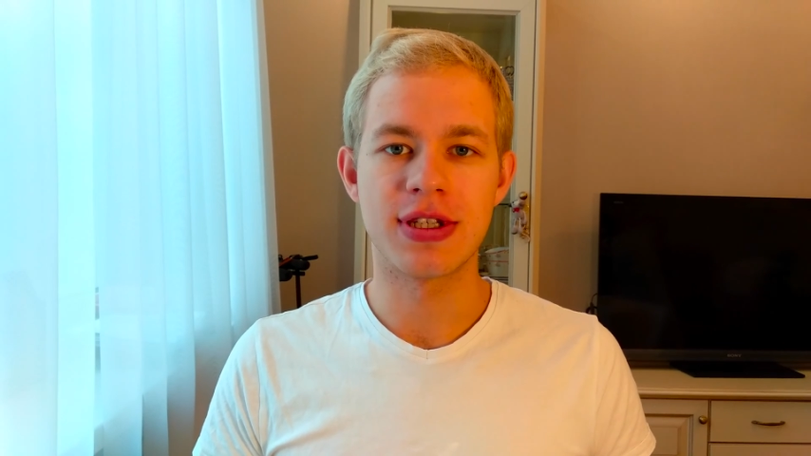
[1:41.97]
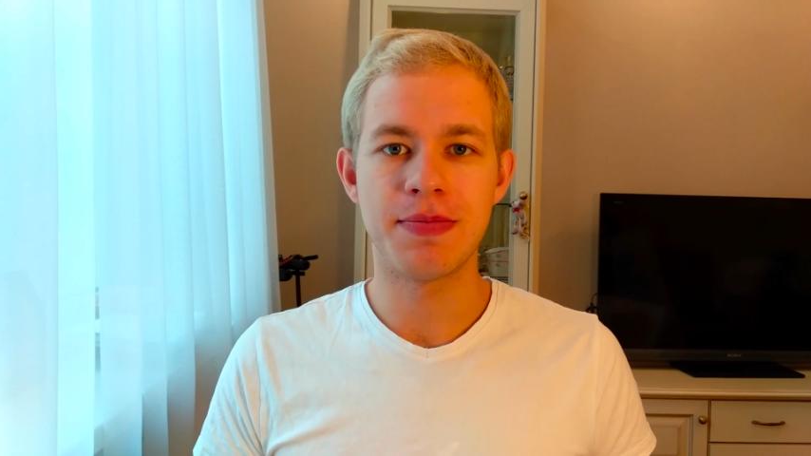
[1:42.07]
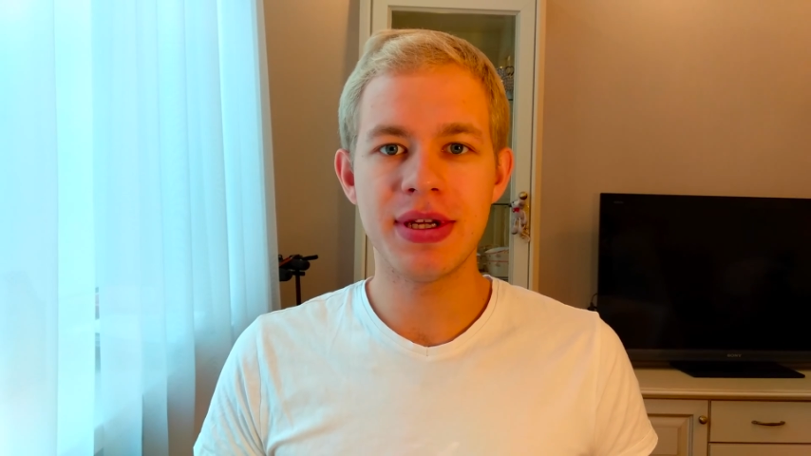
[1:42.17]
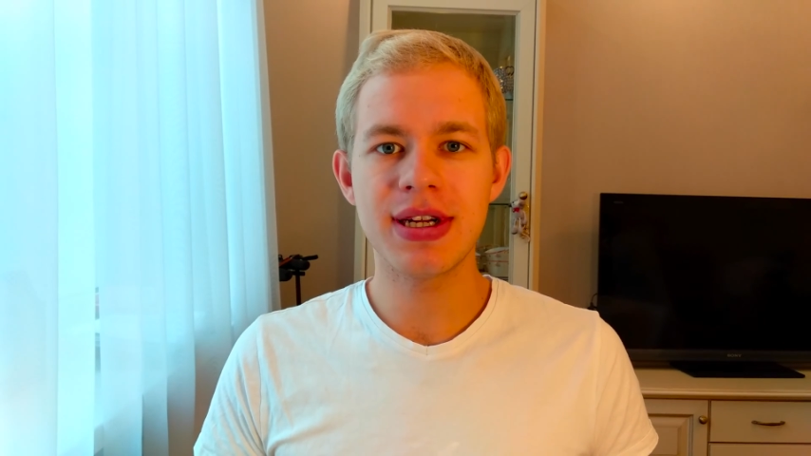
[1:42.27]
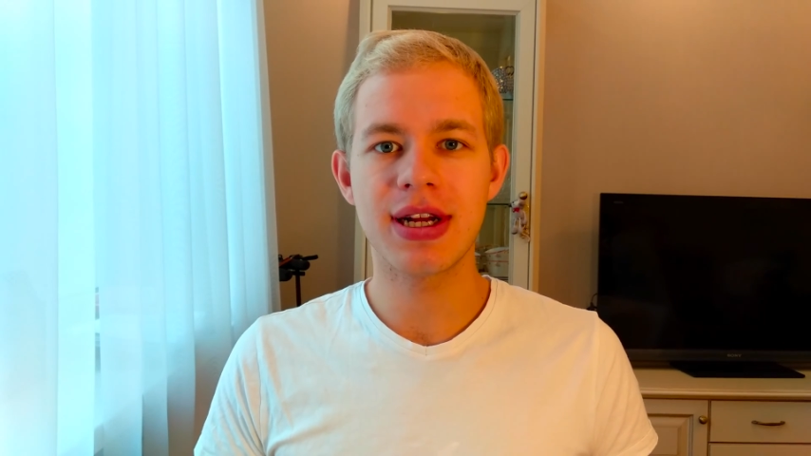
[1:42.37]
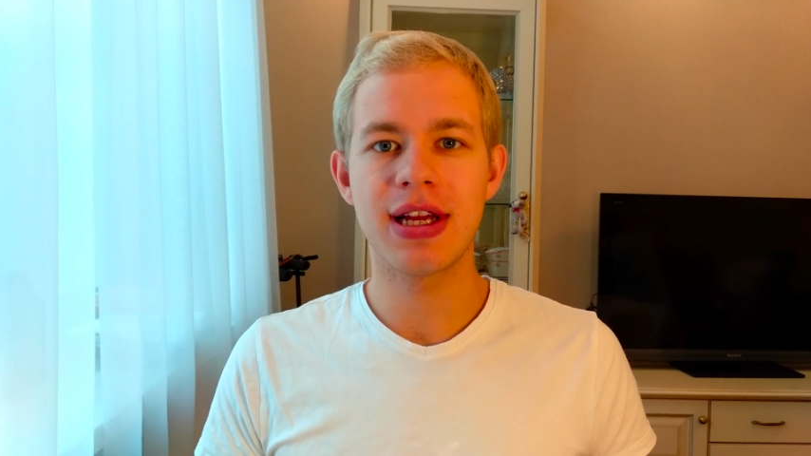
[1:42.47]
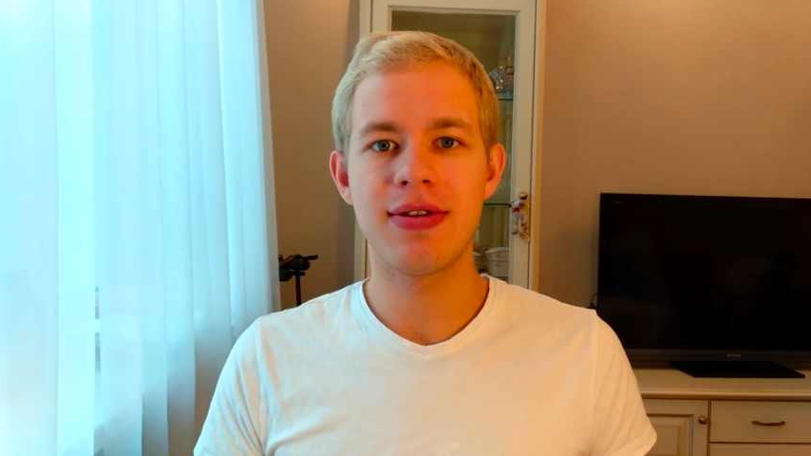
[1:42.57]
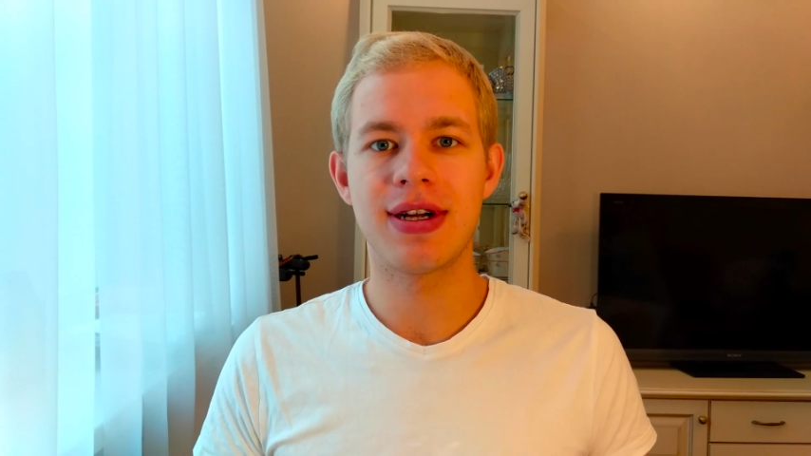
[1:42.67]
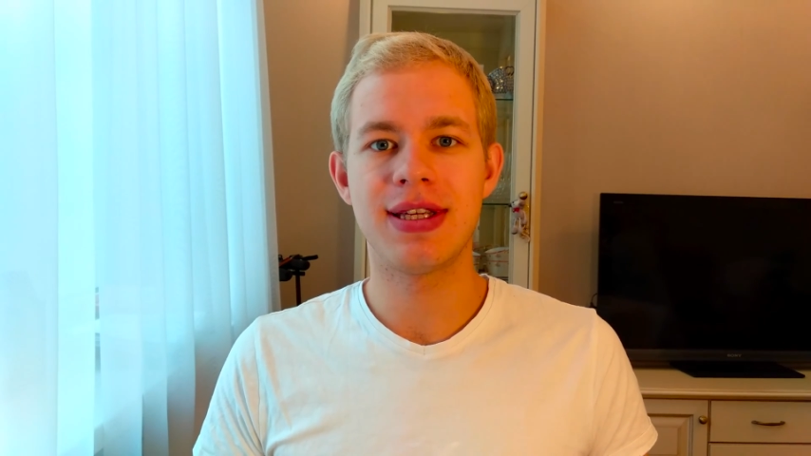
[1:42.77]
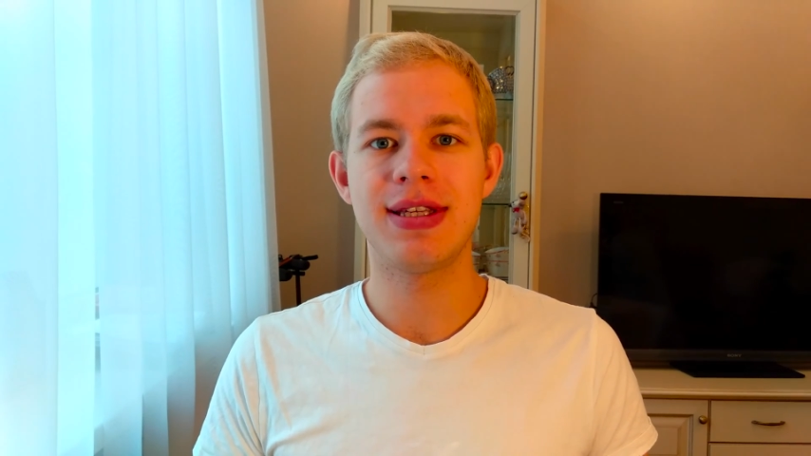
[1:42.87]
Теперь, когда вы
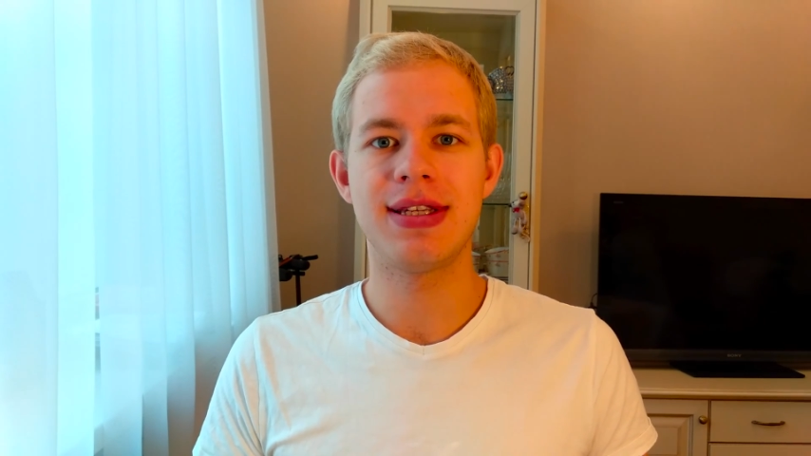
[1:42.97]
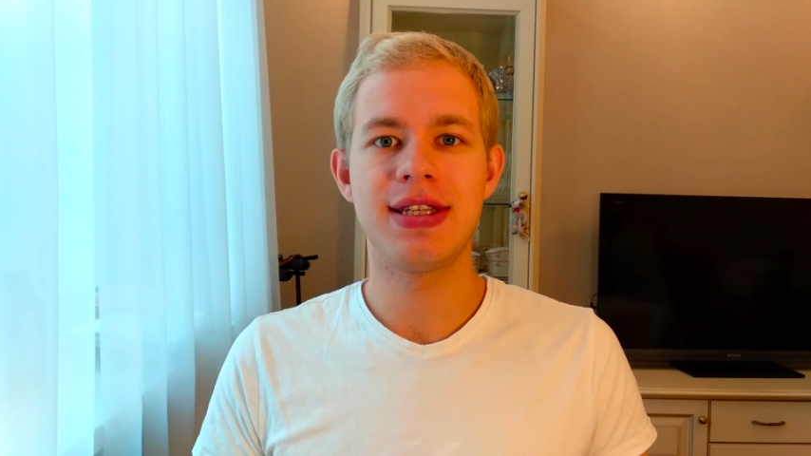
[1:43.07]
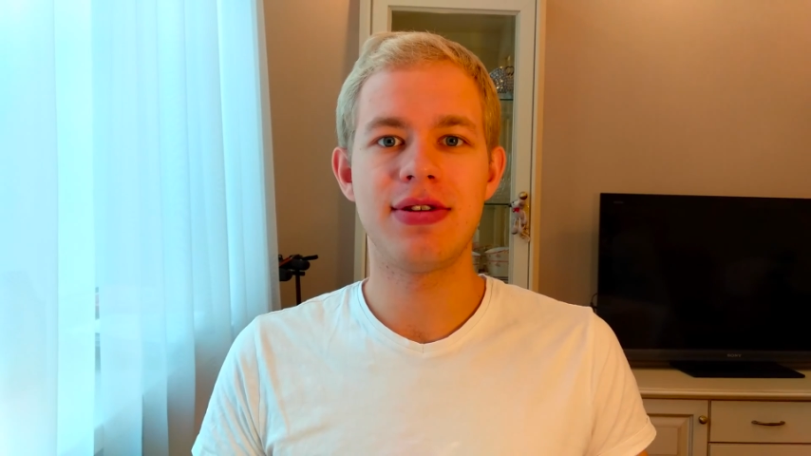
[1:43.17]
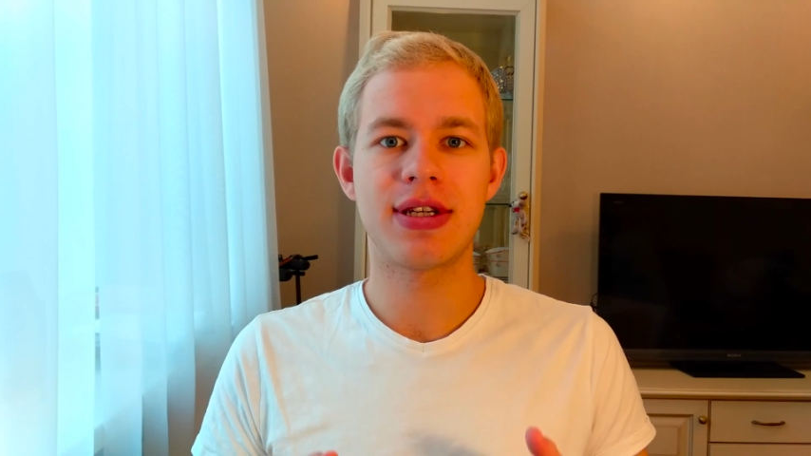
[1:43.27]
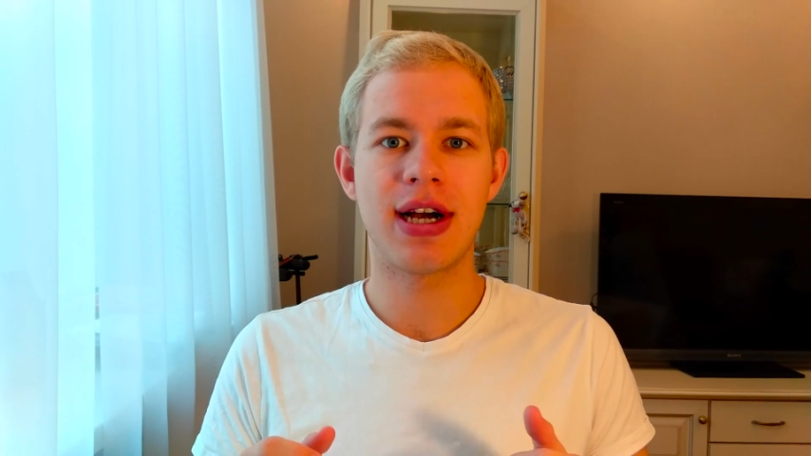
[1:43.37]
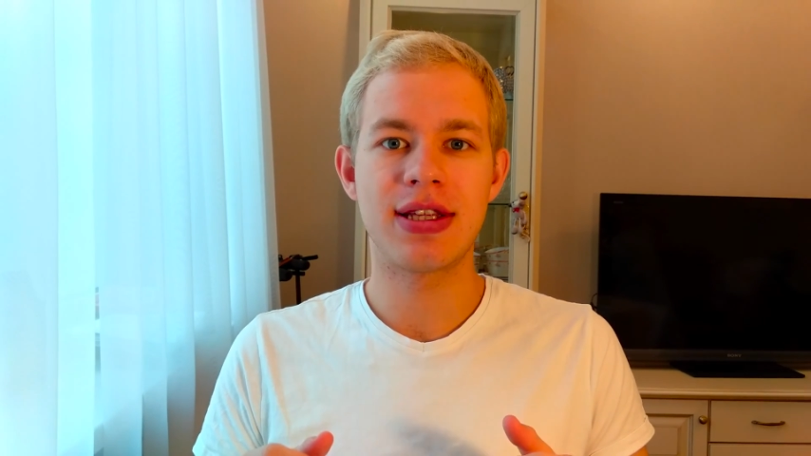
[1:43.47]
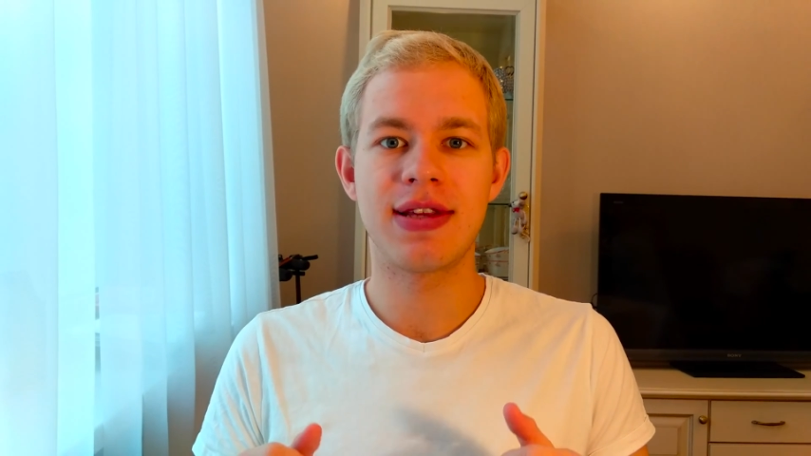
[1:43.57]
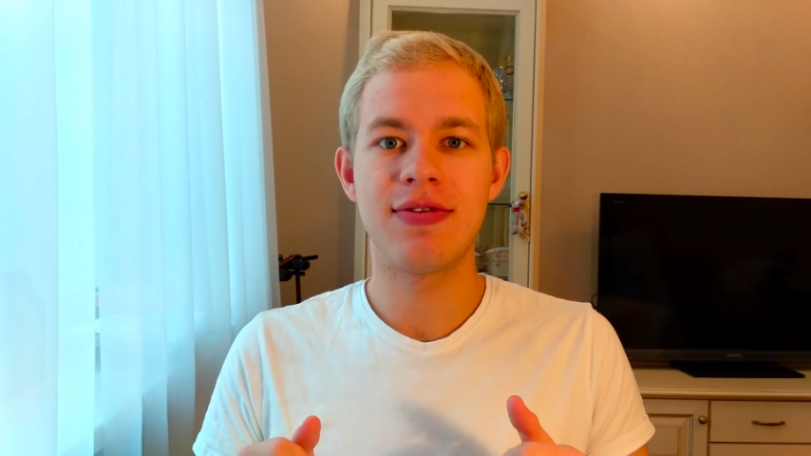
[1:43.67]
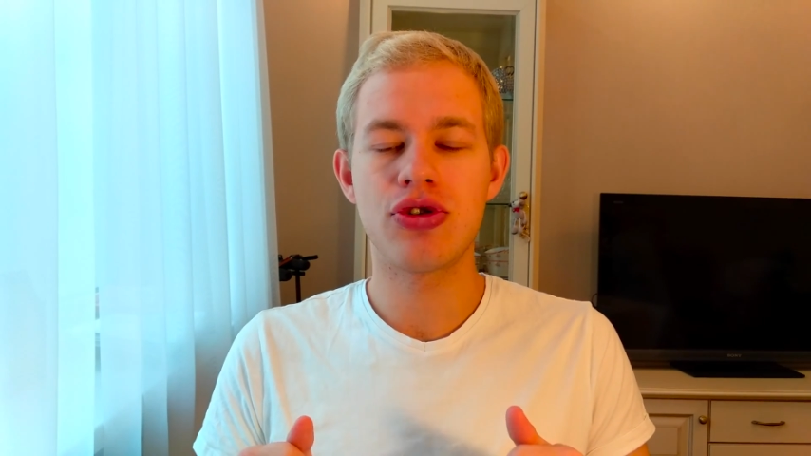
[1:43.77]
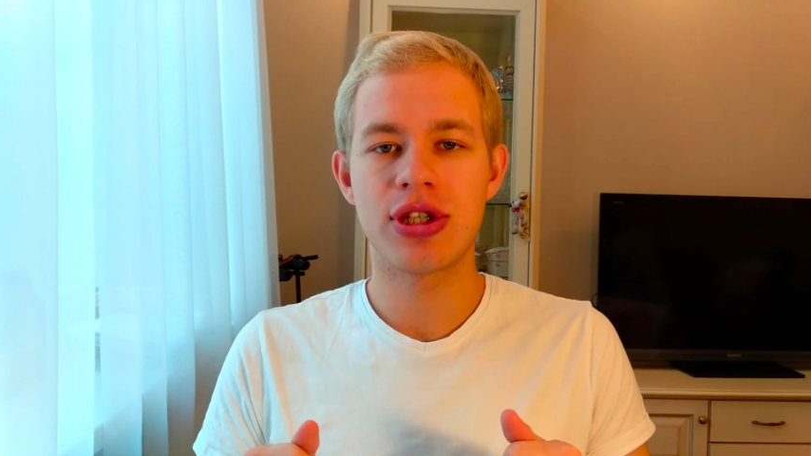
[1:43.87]
хотите сделать кадр
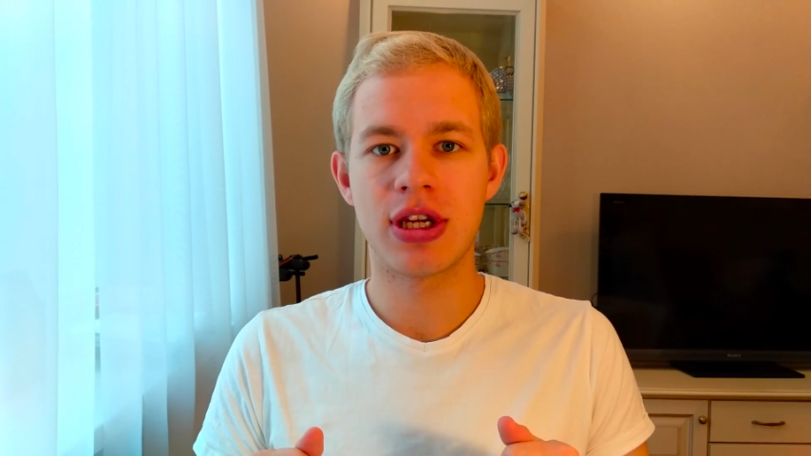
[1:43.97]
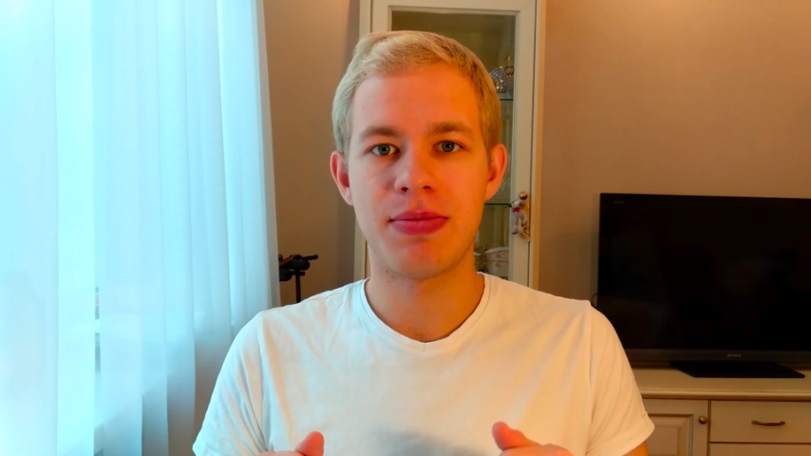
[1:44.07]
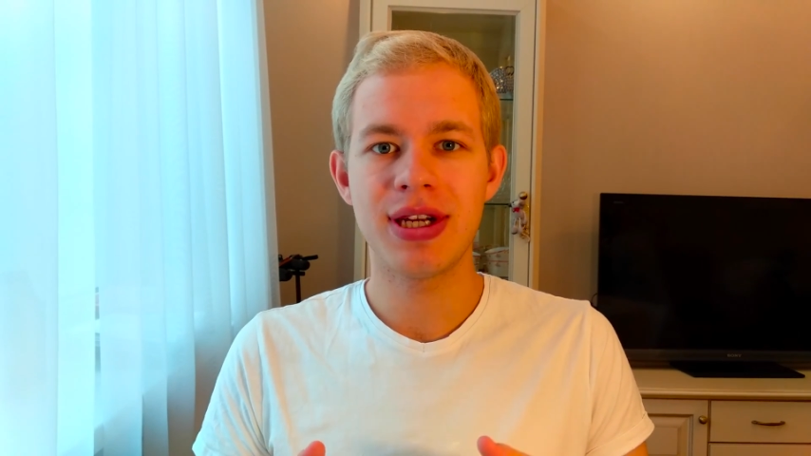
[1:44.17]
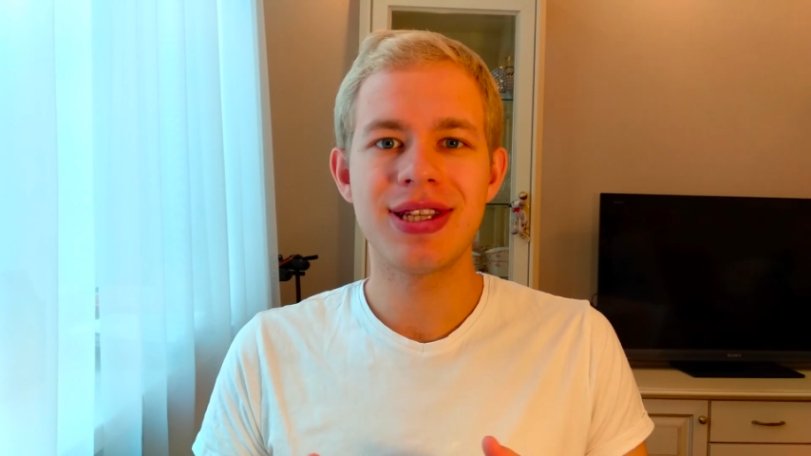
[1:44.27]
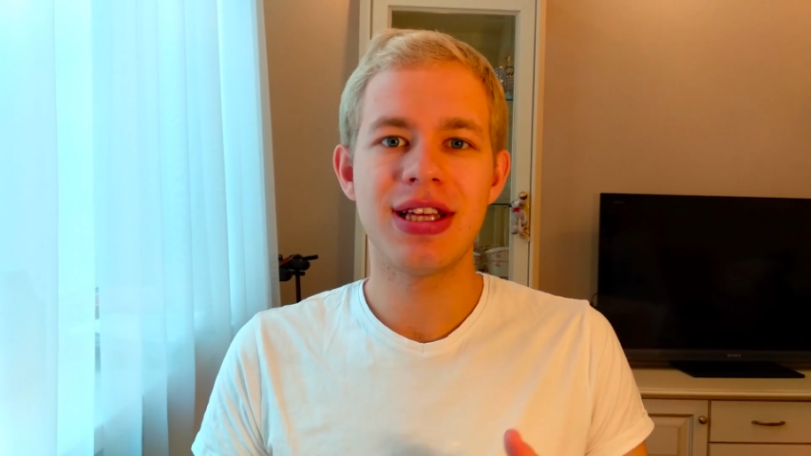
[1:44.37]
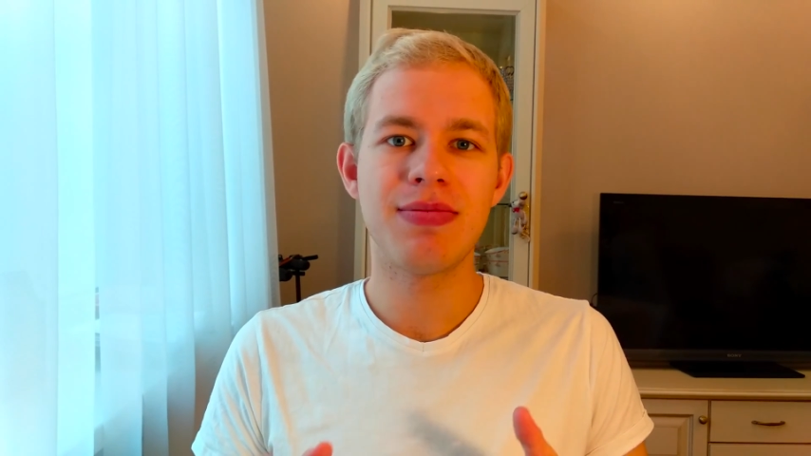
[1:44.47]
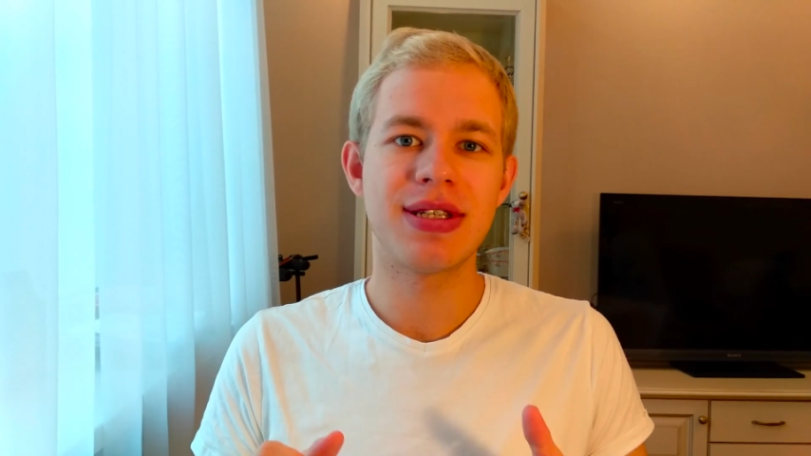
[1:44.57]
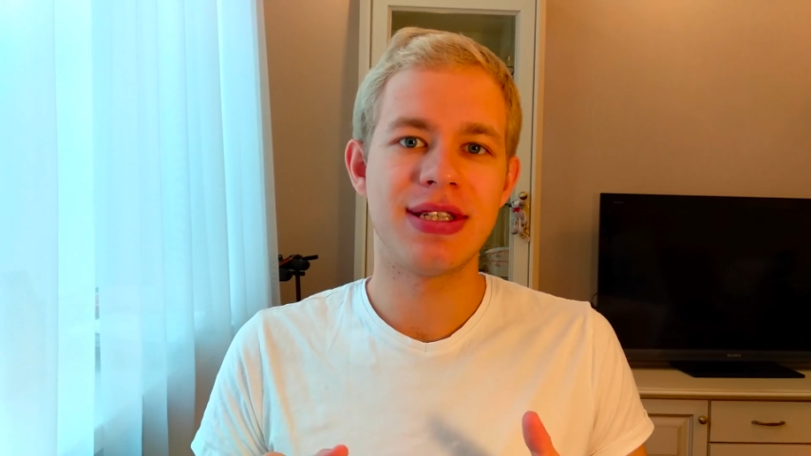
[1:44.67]
движущегося объекта, либо